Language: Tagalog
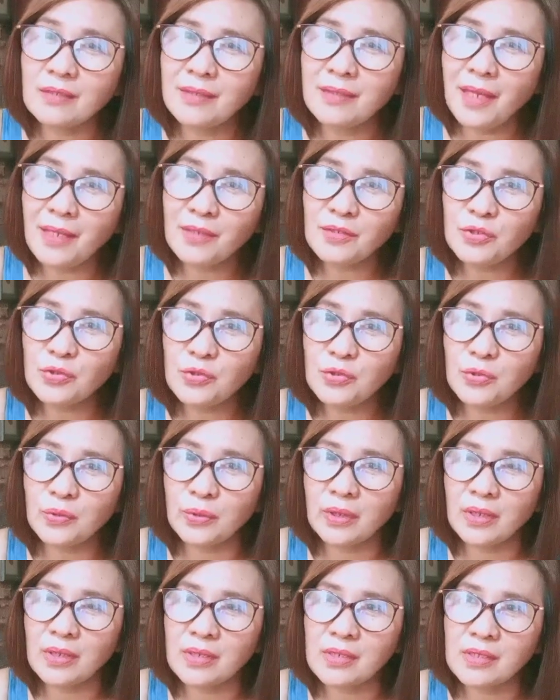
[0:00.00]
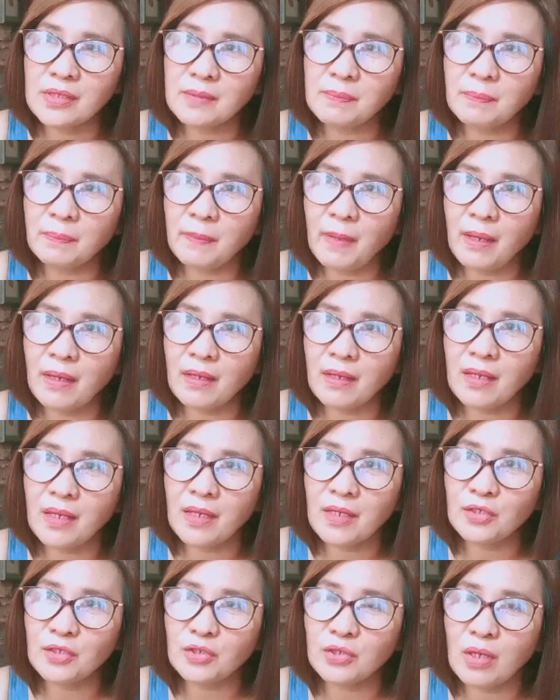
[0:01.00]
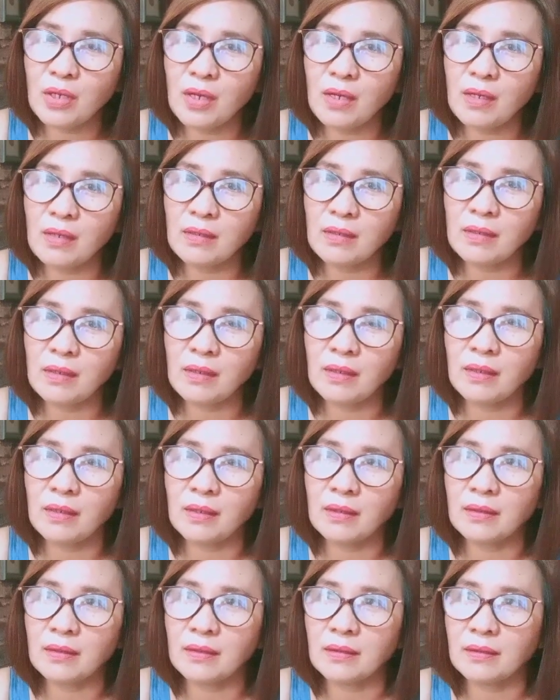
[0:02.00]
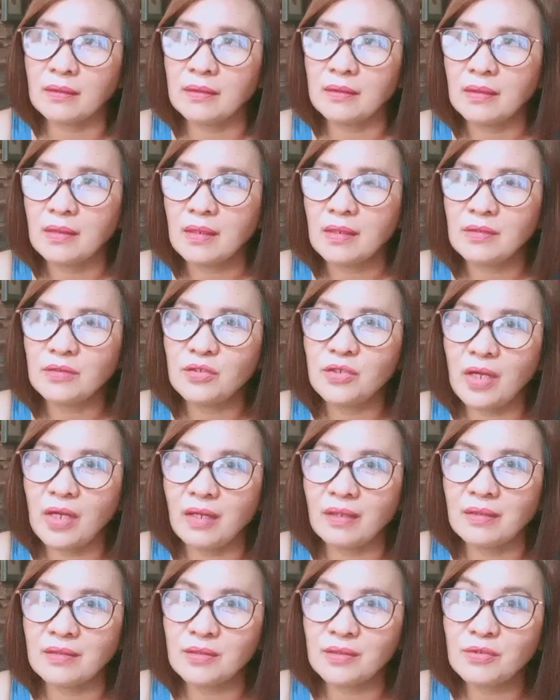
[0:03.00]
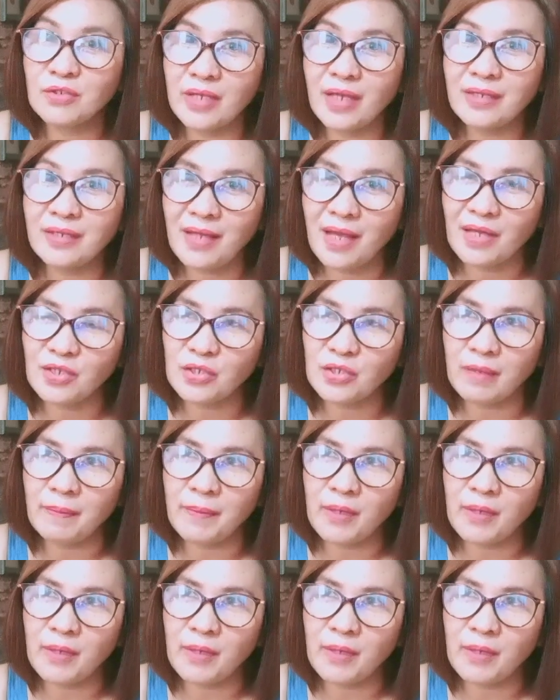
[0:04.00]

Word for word: texture is para siyang uh, gel. So, gel nga siya.